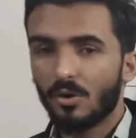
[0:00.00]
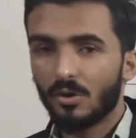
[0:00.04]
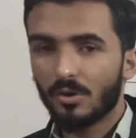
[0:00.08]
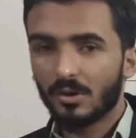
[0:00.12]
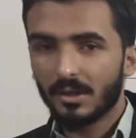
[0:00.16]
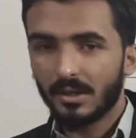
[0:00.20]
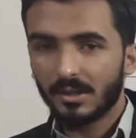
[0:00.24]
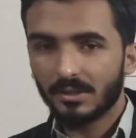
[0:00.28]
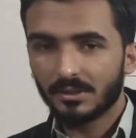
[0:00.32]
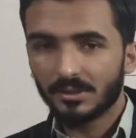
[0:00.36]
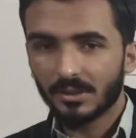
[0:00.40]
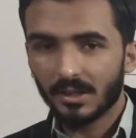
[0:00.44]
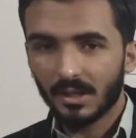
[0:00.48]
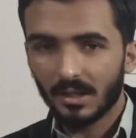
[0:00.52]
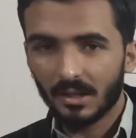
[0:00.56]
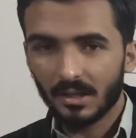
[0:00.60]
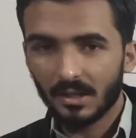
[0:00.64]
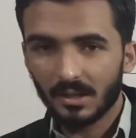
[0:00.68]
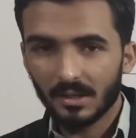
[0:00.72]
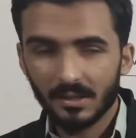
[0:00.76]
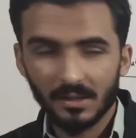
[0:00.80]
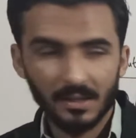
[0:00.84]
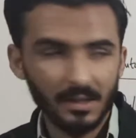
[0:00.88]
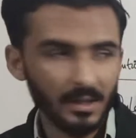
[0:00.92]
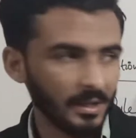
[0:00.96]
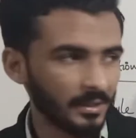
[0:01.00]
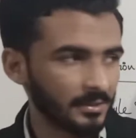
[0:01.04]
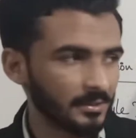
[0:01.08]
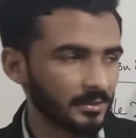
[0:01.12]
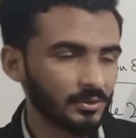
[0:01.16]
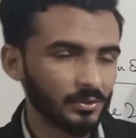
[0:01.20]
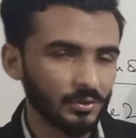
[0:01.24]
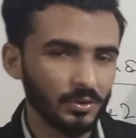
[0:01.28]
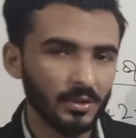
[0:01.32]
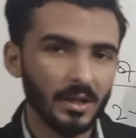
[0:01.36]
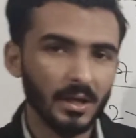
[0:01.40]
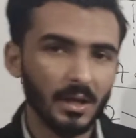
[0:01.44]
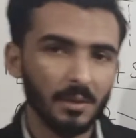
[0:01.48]
और इन ये
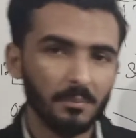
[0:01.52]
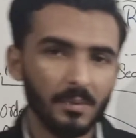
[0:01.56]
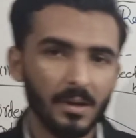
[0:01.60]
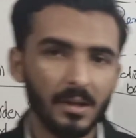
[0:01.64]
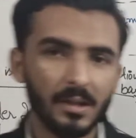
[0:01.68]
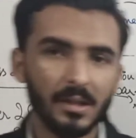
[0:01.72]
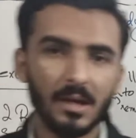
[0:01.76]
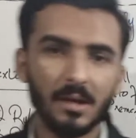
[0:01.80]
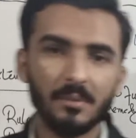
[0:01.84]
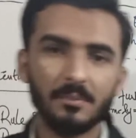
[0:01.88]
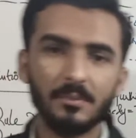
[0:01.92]
लेक्चर सुनने के बाद